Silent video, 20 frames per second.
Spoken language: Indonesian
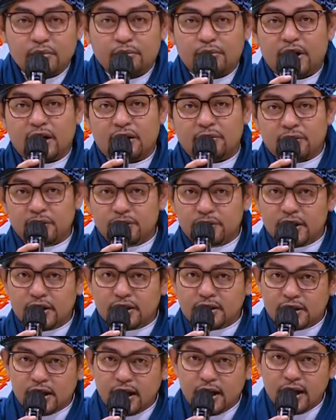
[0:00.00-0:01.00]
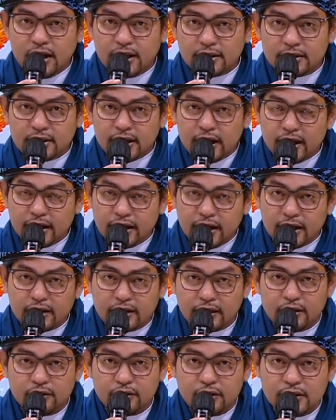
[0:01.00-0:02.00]
Para pemirsa Cahaya
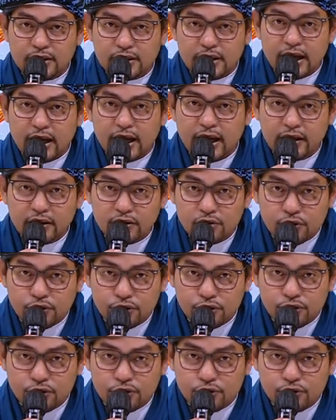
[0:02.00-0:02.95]
Hati Indonesia iNews